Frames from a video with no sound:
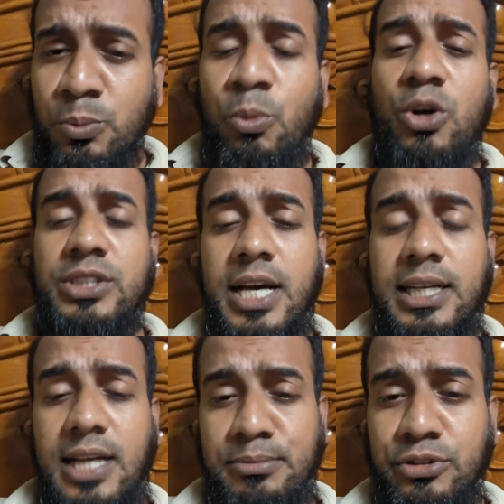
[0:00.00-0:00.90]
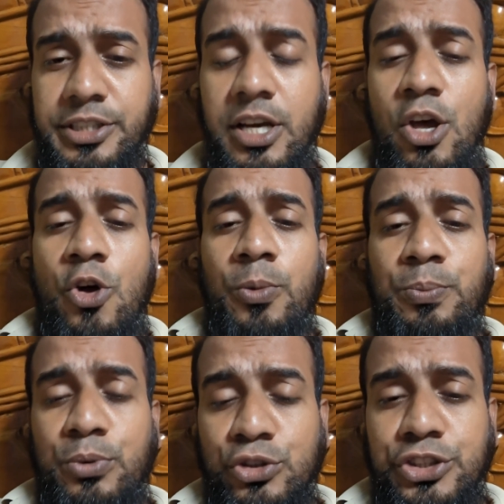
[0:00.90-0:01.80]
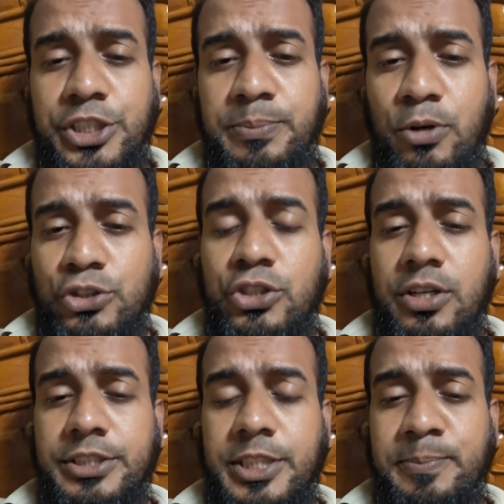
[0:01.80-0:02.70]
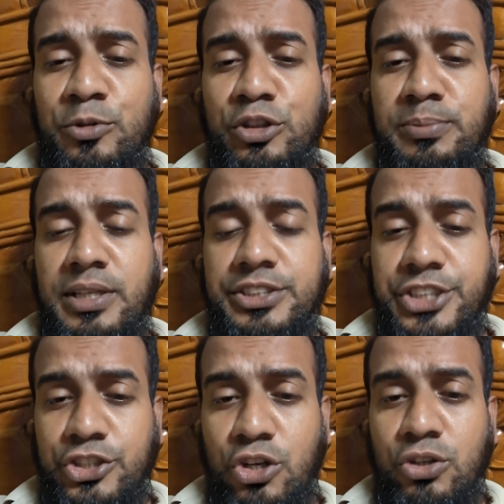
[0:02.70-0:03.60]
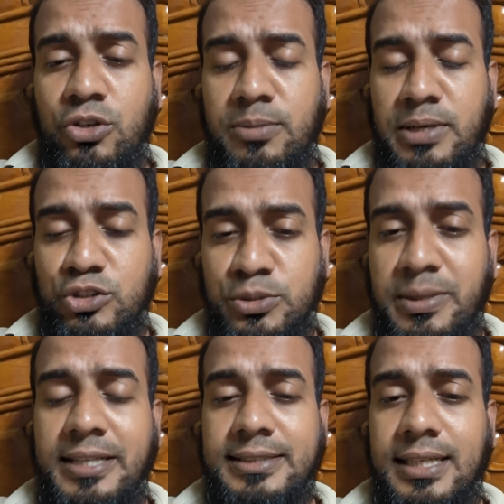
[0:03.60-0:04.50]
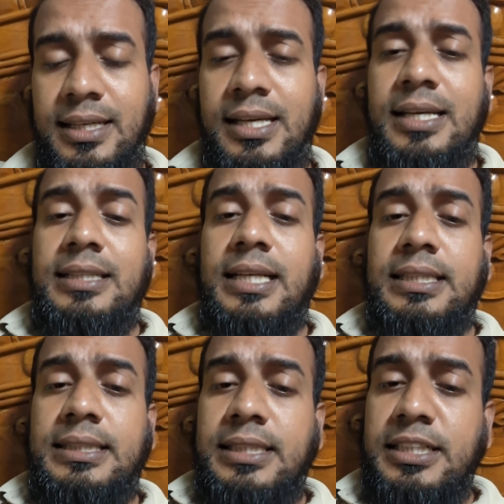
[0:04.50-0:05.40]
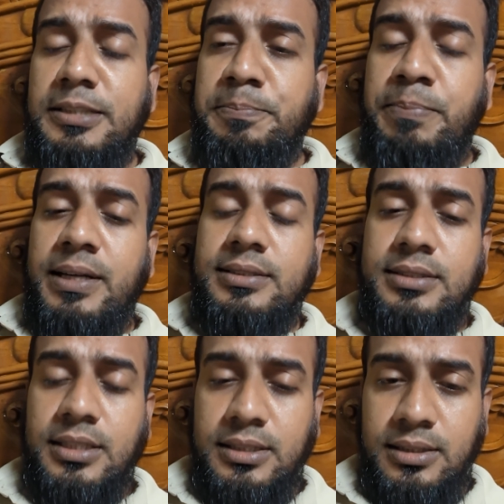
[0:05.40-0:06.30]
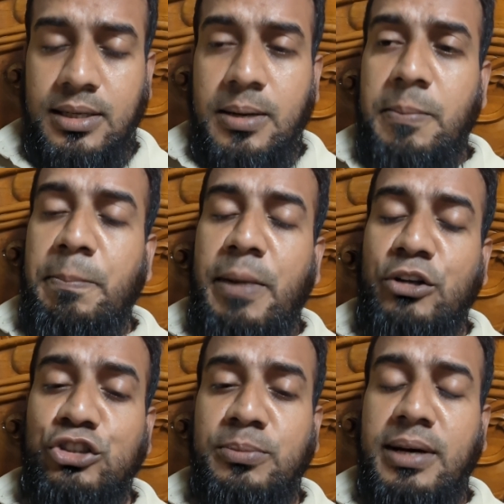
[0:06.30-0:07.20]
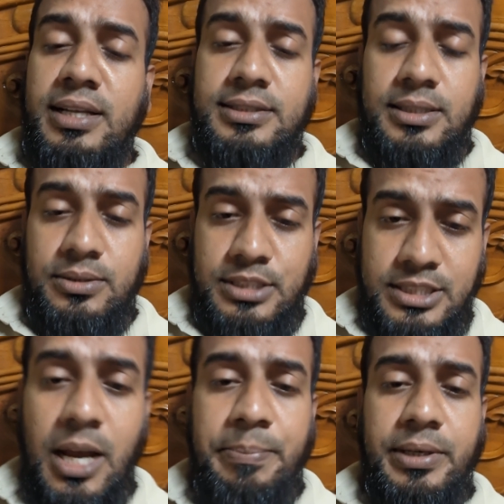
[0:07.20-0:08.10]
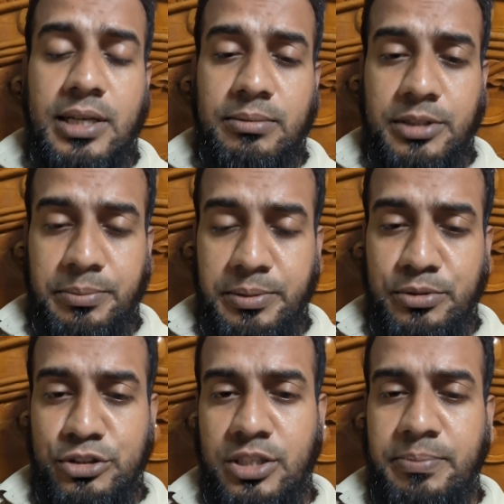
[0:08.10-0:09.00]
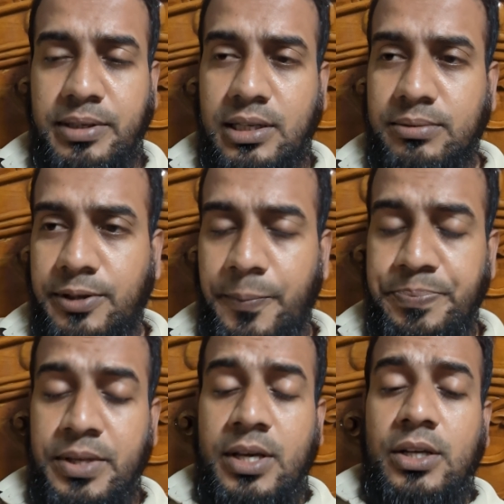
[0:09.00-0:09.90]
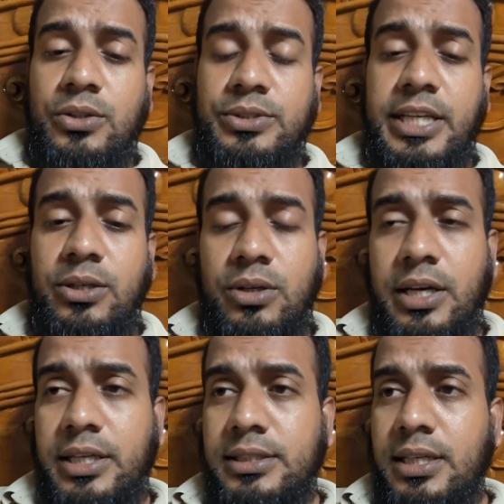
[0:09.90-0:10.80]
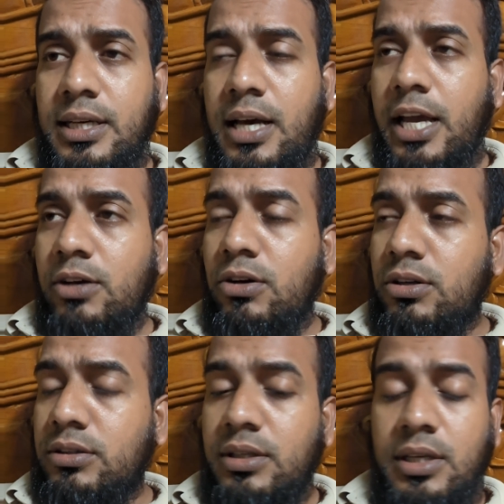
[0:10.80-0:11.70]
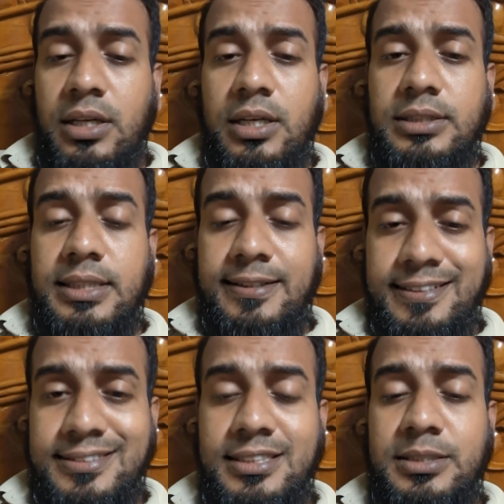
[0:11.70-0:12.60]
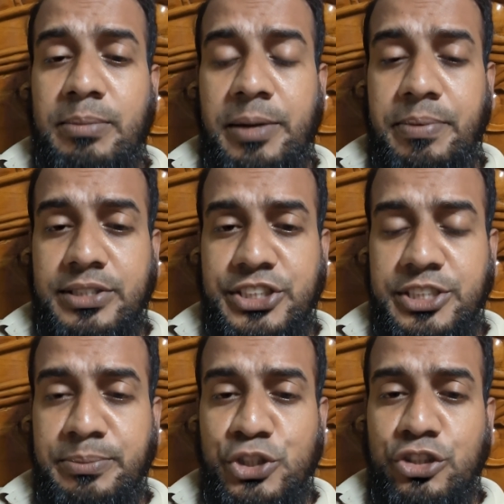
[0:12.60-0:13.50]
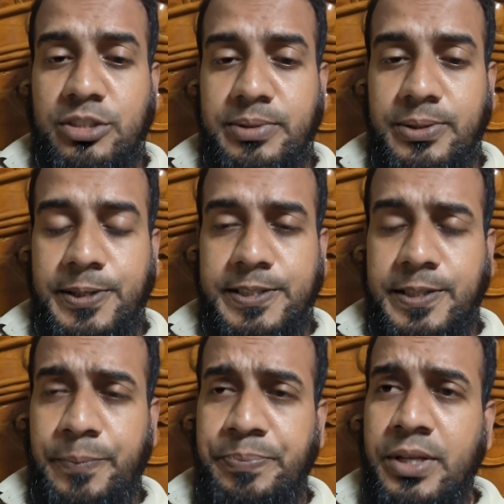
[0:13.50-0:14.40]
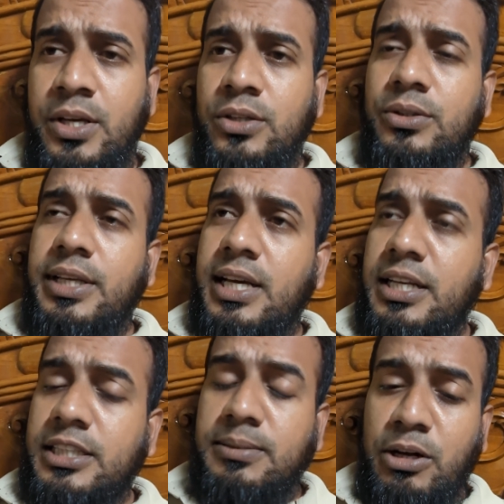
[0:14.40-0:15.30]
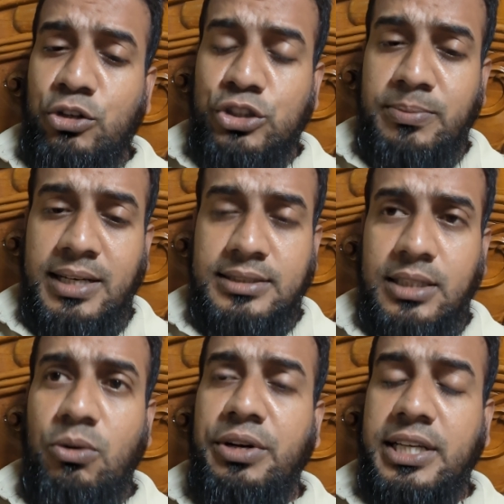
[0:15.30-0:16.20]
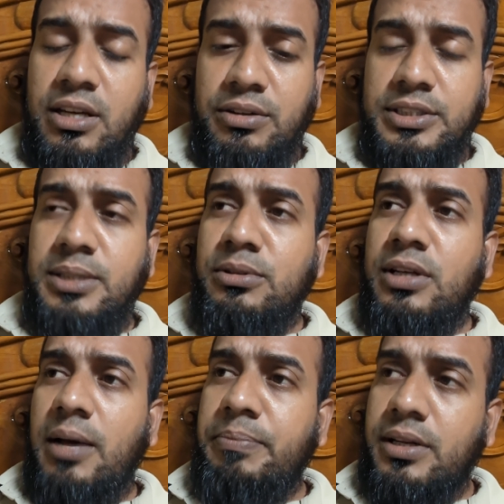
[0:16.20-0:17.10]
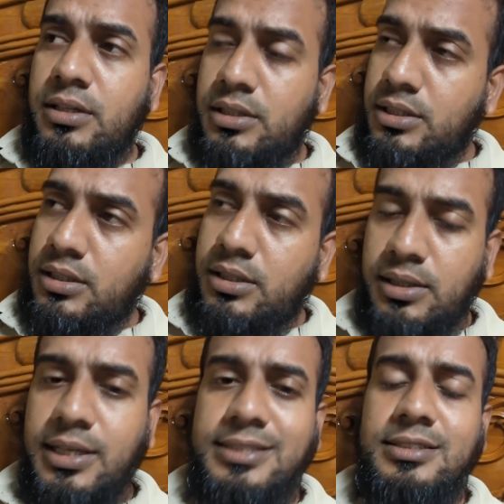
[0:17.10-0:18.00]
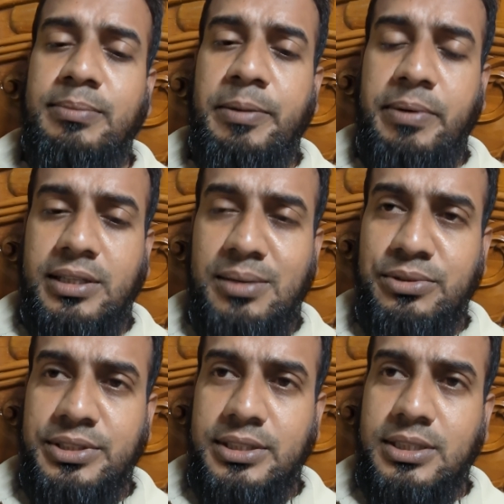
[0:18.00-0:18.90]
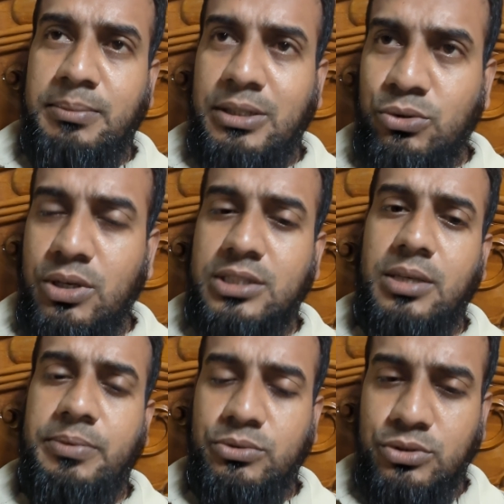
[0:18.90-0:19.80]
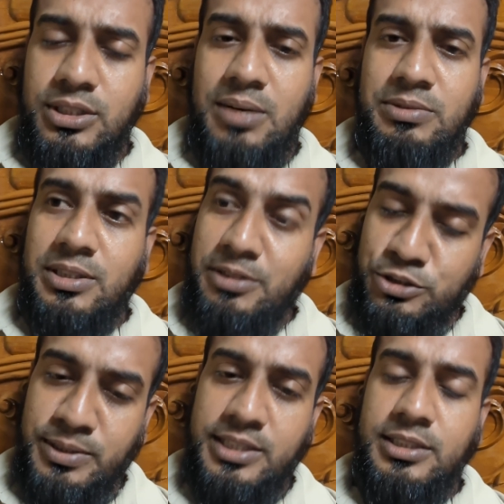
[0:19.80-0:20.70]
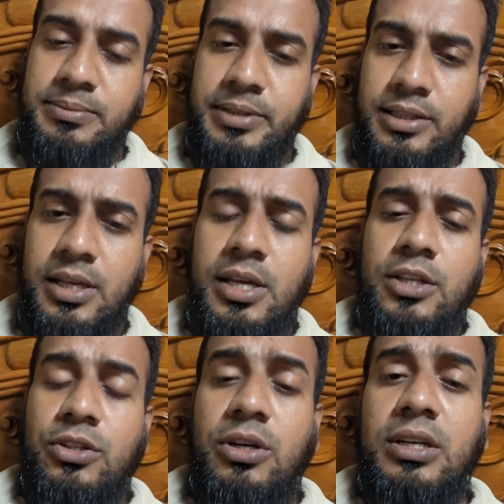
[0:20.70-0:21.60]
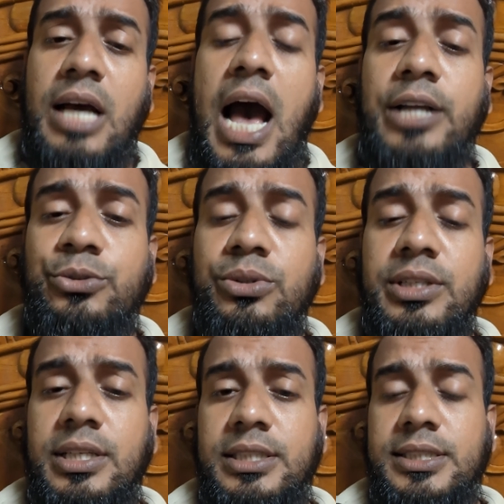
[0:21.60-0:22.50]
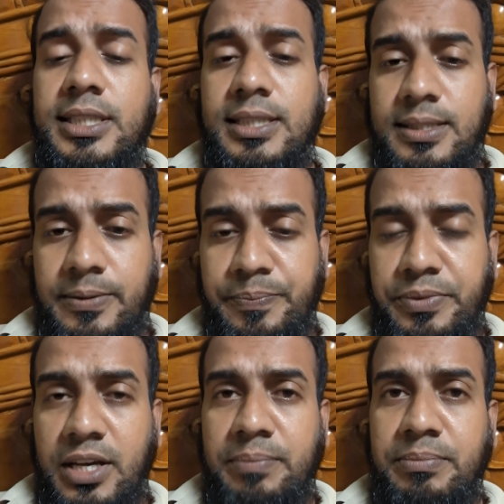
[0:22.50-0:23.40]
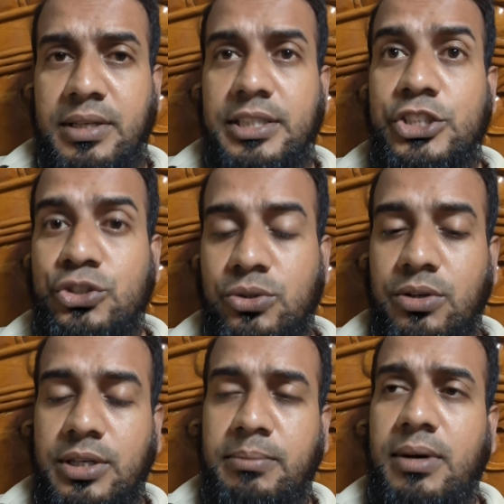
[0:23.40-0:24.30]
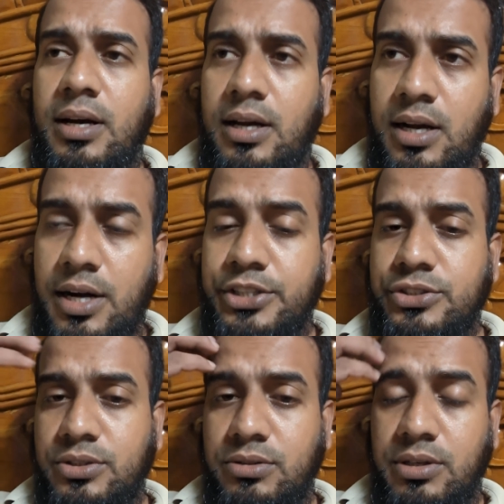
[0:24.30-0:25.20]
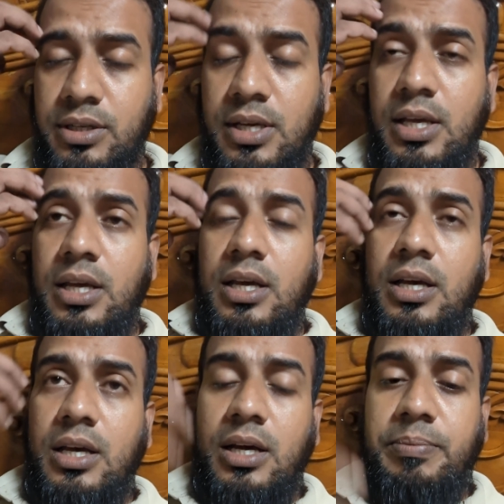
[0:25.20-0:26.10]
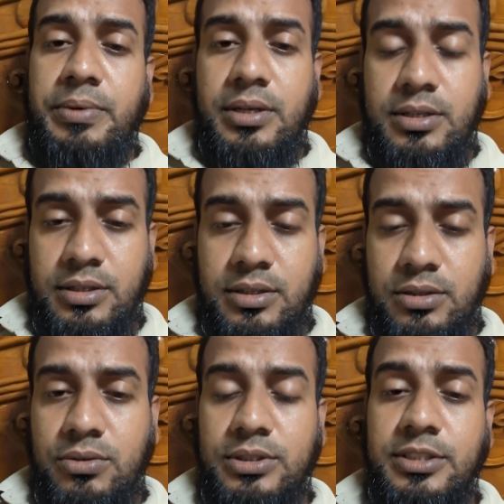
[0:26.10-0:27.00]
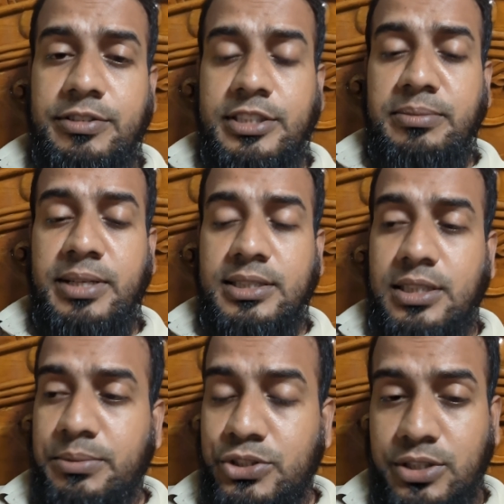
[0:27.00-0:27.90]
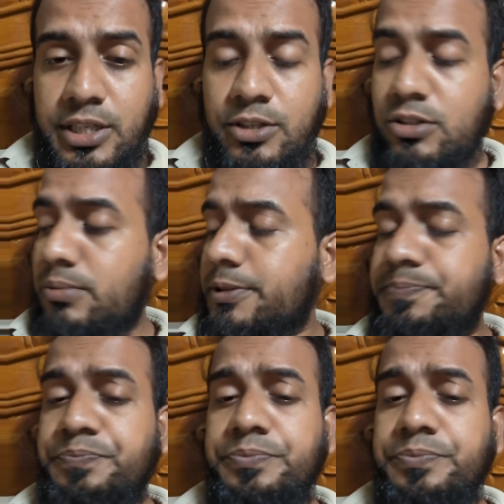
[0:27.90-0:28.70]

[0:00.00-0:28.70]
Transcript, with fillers: মশার কামড়ে প্রতি বছর যে পরিমাণ যে সংখ্যক মানুষ মারা যায় তার তিন পার্সেন্ট মানুষ মারা যায় হচ্ছে সাপের কামড়ে বিভিন্ন সাপের কামড়ে তো যাই হোক এই যে এখন যে রাসেলস বাইপার যে বিষয়টা বের হয়েছে তো দেখেন এই মানুষ মারা যায় অনেক কারণে যেমন আপনার এই রাসেলস বাইপারে কামড় দিয়েছে বা দোরা সাপেও যদি কামড় দেয় মানুষ মারা যেতে পারে তখন আতঙ্কে সে আপনার স্ট্রোক করে বা হার্ট স্ট্রোক করে হ্যাঁ আপনার কলজে ফেটে মেরে যায় বিষয়টা এরকমই